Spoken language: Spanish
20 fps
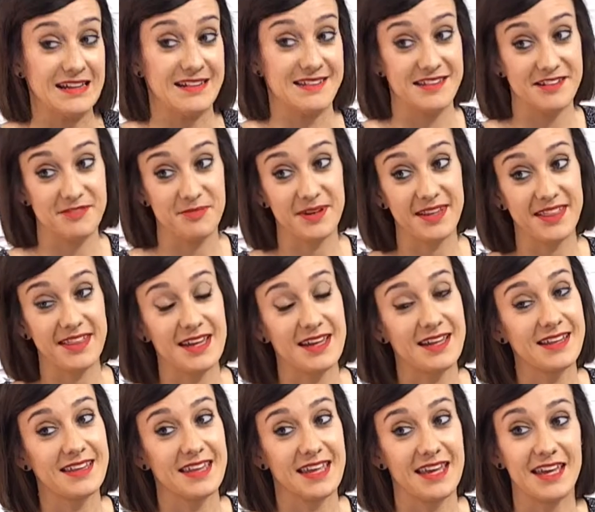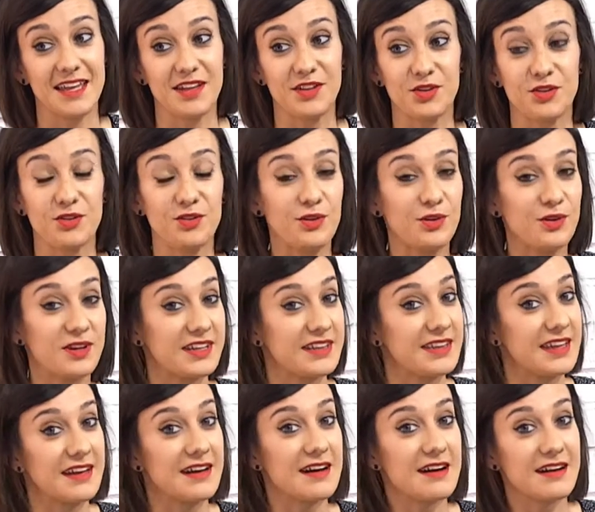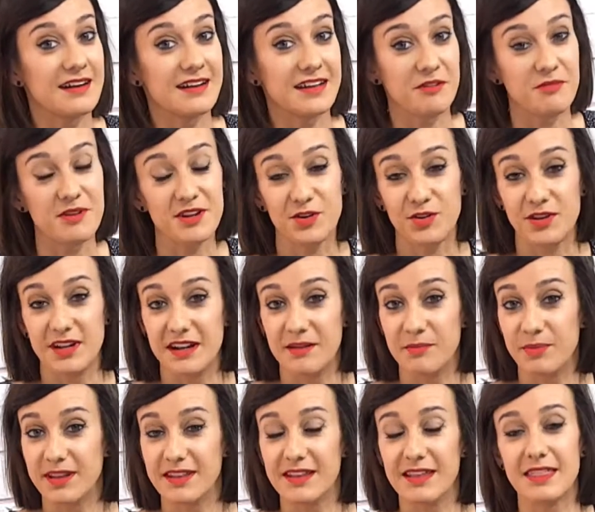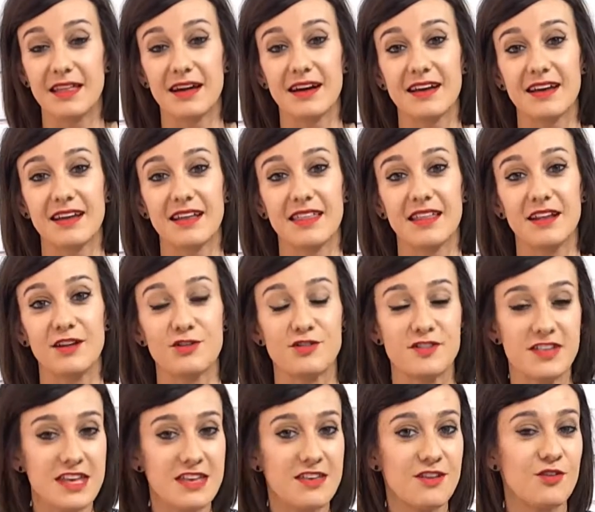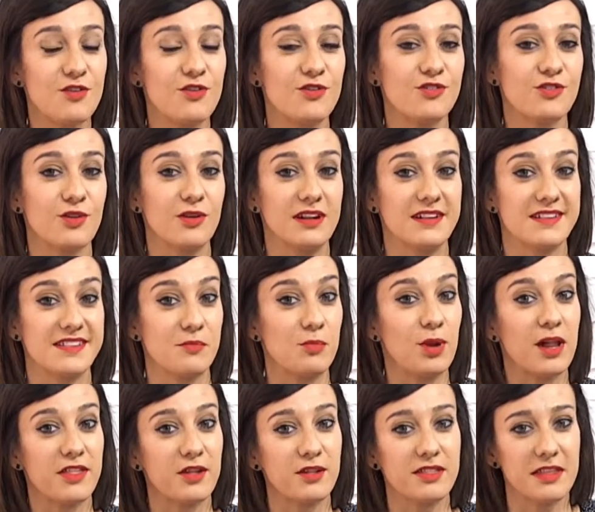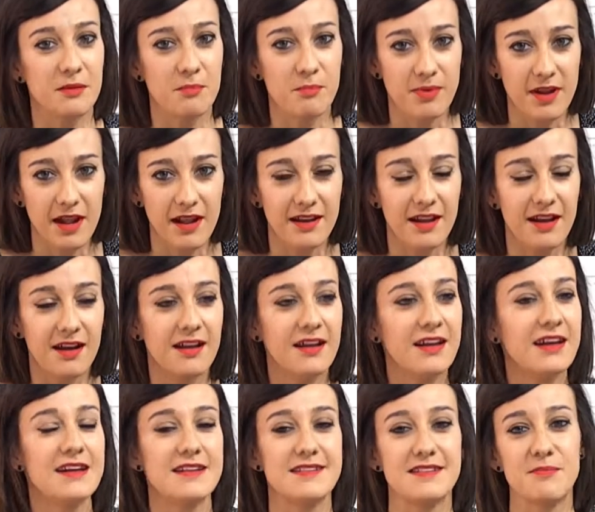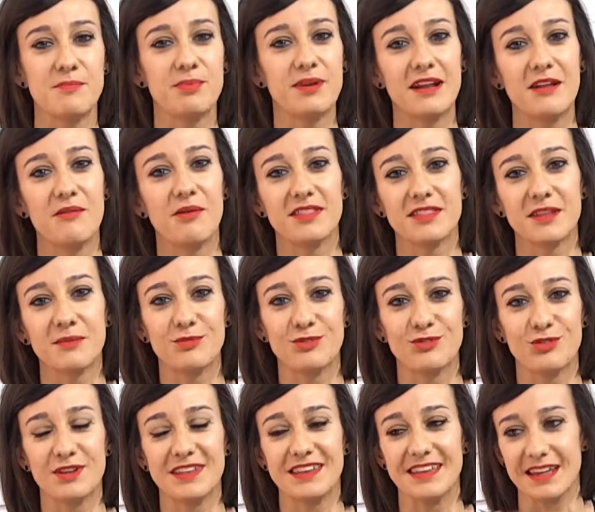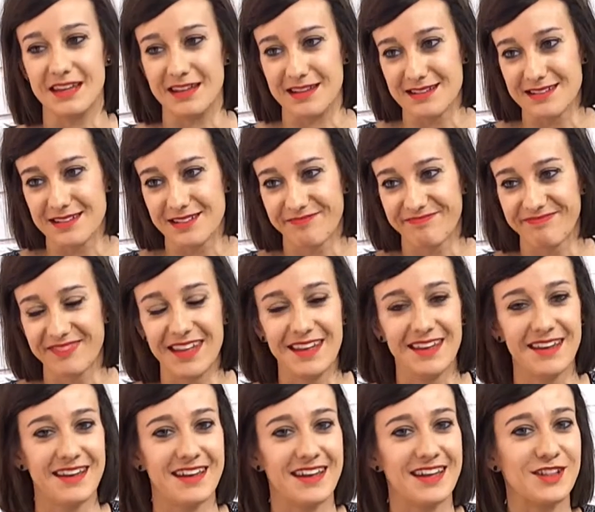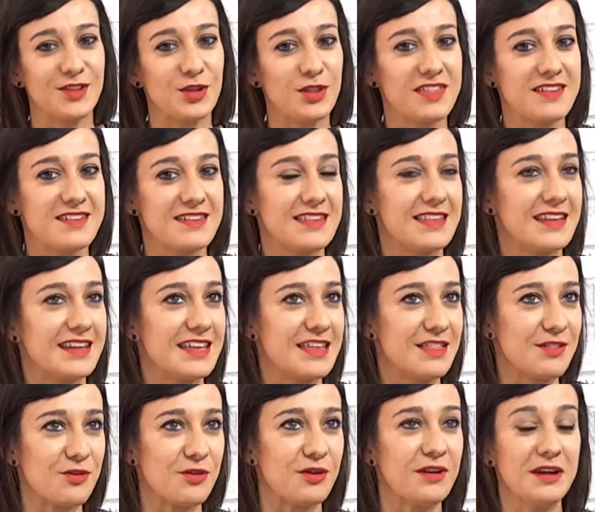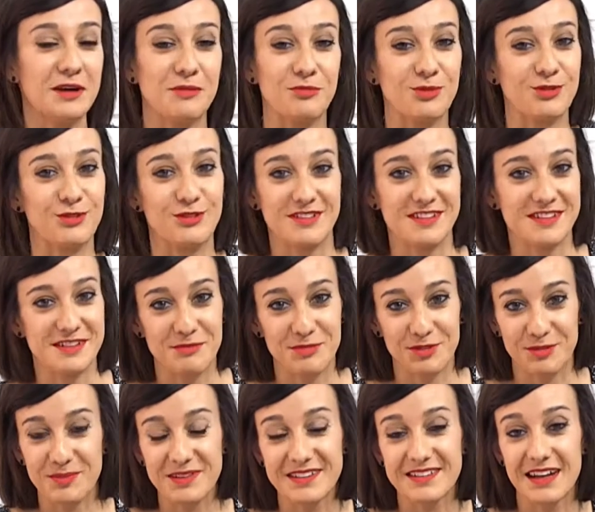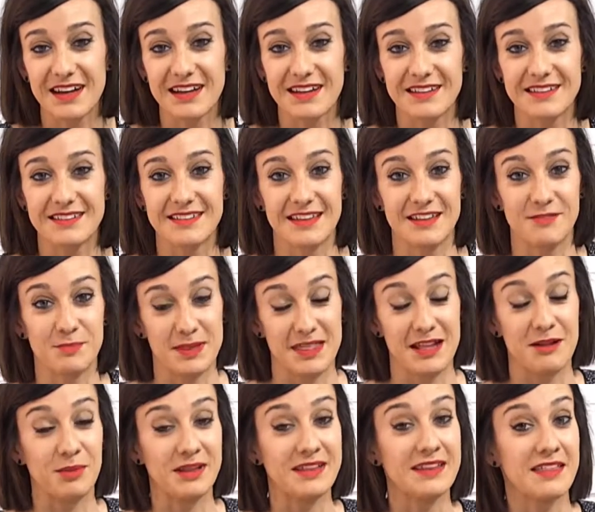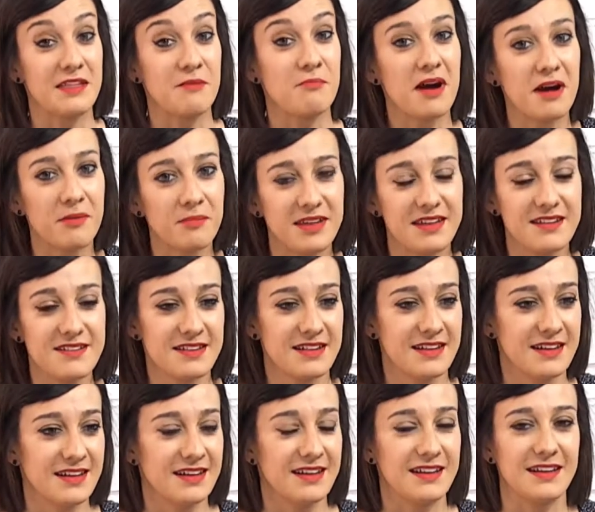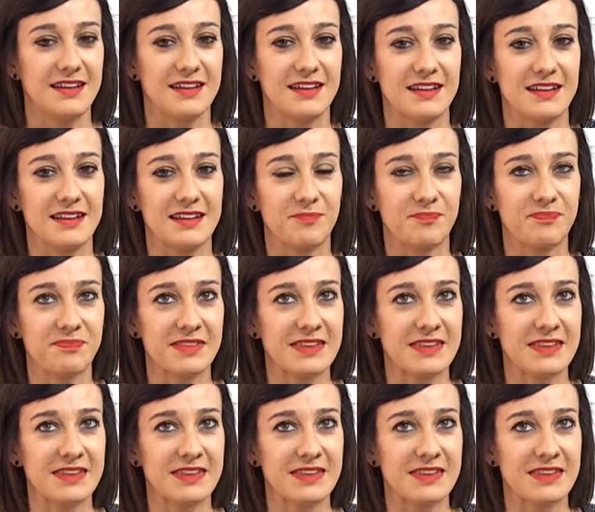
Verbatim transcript: Sí, es verdad que todo lo que tenga que ver con el aprendizaje de los niños, con la estimulación temprana, siempre levanta mucho interés. Entonces he tenido muchísimos mensajes, especialmente de mamis, eh,